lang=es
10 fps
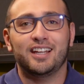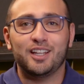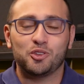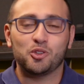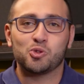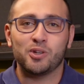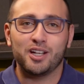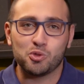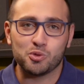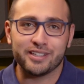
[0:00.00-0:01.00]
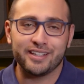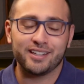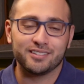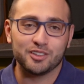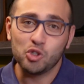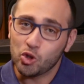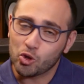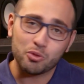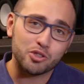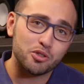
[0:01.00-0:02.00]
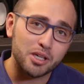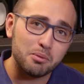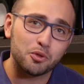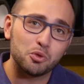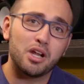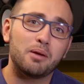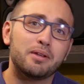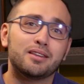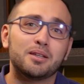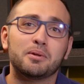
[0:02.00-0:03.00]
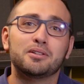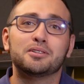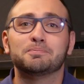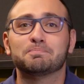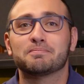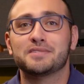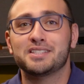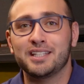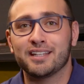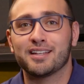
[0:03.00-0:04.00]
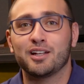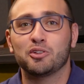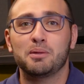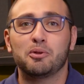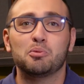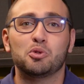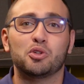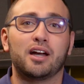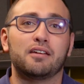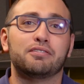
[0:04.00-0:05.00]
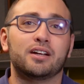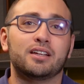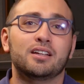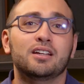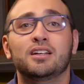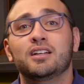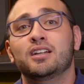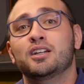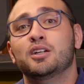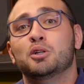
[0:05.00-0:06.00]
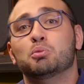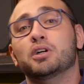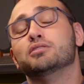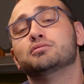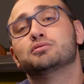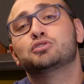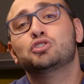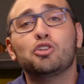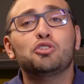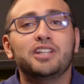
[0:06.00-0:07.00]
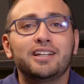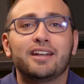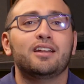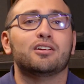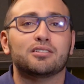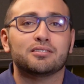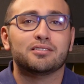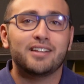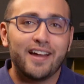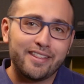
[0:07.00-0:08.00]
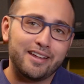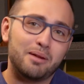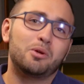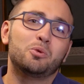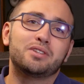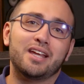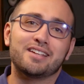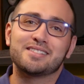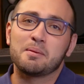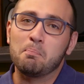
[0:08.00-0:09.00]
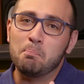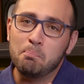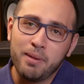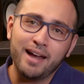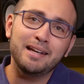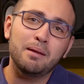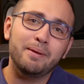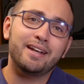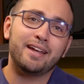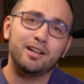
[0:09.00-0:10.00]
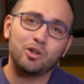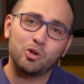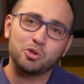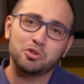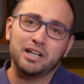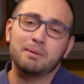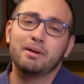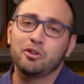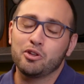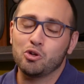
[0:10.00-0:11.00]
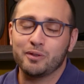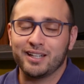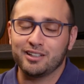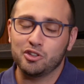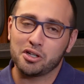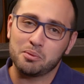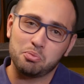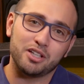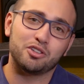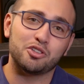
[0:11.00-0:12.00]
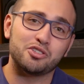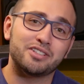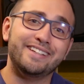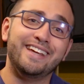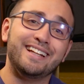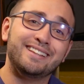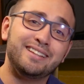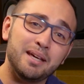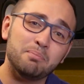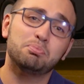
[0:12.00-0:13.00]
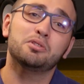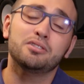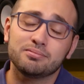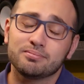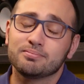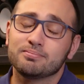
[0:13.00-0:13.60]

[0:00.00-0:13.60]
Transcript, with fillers: Esto suele suceder, no con nuestro equipo afortunadamente, pero sí es algo típico del mundo hi-fi. Bueno, todo tiene arreglo. La verdadera pregunta es, ¿vale la pena el costo de la mano de obra, los repuestos y el tiempo?